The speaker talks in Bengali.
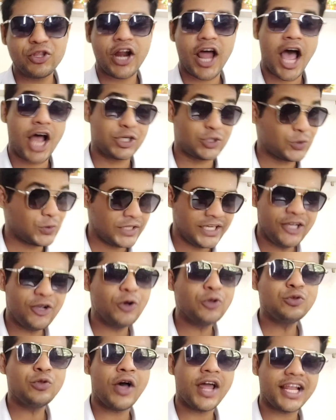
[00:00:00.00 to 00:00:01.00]
ভিতর আসলেই
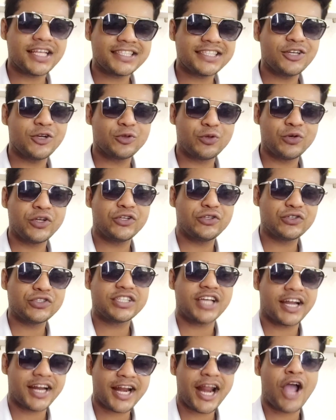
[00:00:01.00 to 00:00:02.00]
কৌতূহল আছে নতুন কিছু
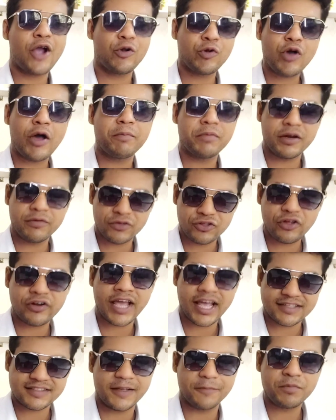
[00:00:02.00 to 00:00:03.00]
জানার আগ্রহ আপনার
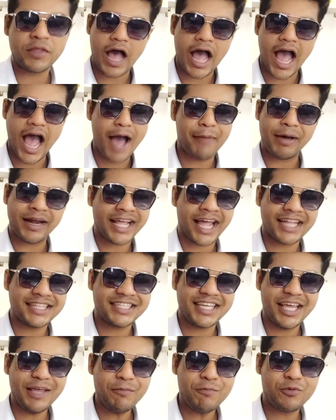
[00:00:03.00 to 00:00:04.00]
ভিতরে আছে আমার কাজ
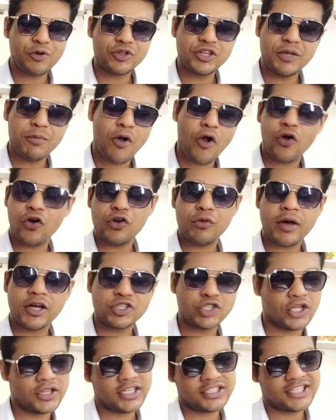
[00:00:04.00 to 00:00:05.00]
কি প্রতি
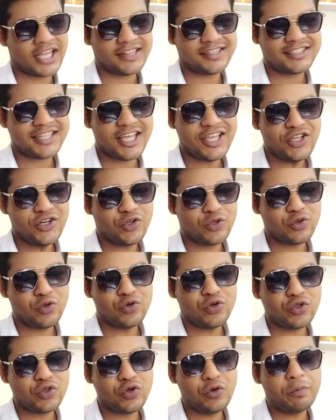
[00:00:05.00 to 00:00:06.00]
মঙ্গলবার সন্ধ্যা সাতটায়
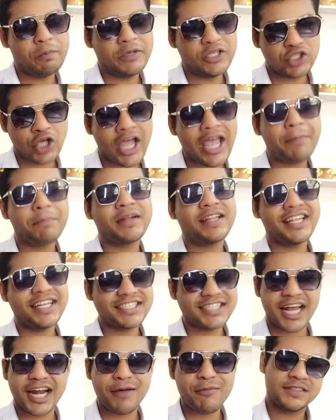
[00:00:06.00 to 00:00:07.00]
নতুন নতুন বিষয় আপনাদের
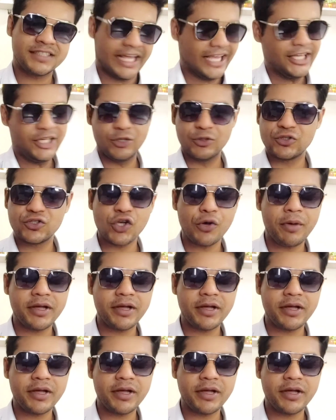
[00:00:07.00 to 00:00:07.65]
জানাবো থ্যাংক ইউ সো